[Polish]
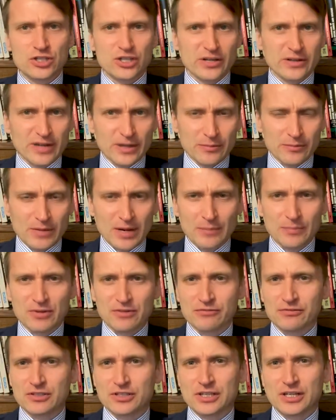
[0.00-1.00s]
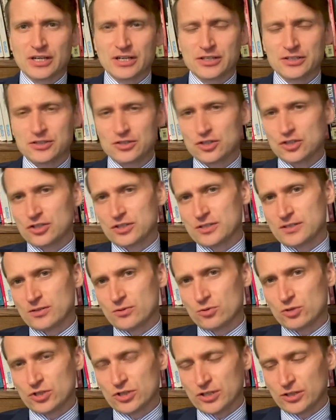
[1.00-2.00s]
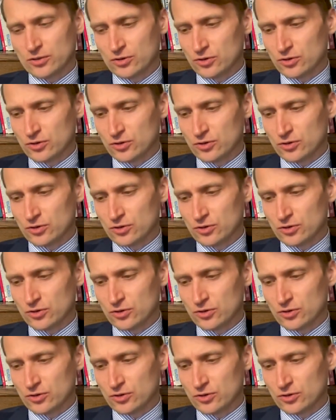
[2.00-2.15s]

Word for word: że ma pewne nierealistyczne założenia